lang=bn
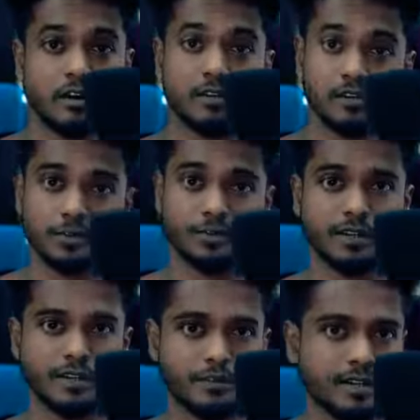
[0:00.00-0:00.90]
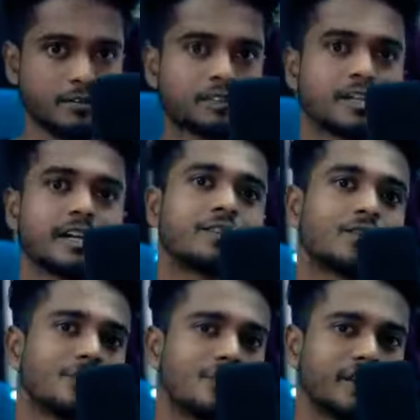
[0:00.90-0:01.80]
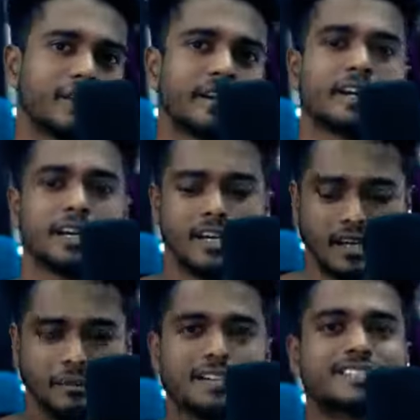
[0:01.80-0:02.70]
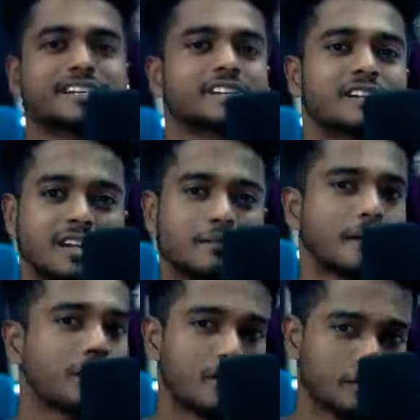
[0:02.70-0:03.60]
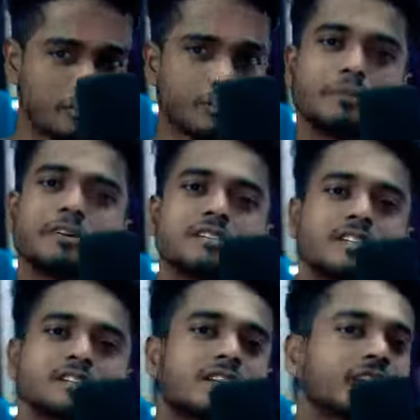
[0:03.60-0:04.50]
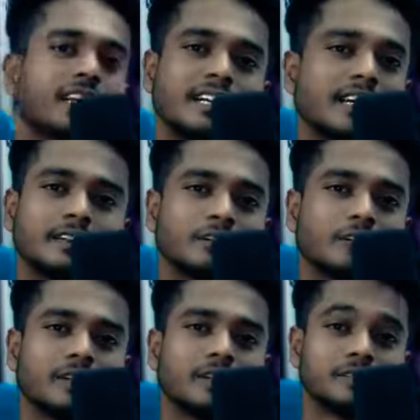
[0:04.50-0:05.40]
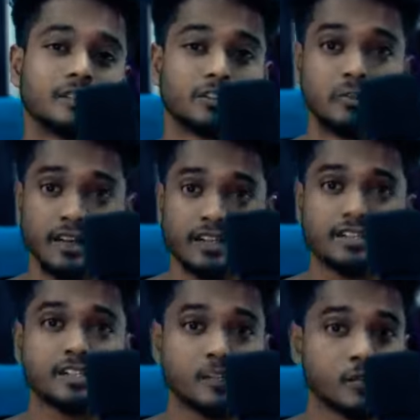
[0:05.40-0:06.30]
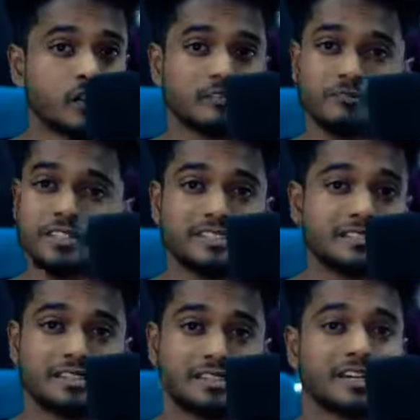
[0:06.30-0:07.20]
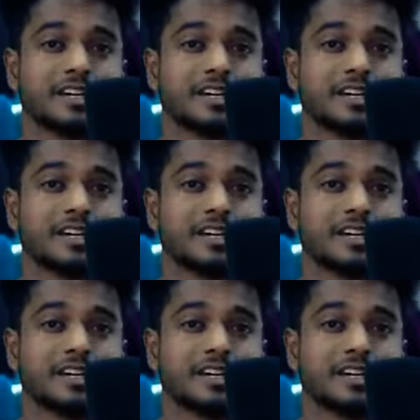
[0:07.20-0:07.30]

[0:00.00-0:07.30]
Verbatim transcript: কাউকে সত্যিকারের ভালোবাসলে কীরকম মনে হয় কমেন্ট সেকশনটার ব্যবহার করো কমেন্ট সেকশনে গিয়ে লিখে দাও যে তোমার কাছে ট্রু লাভ কী জিনিস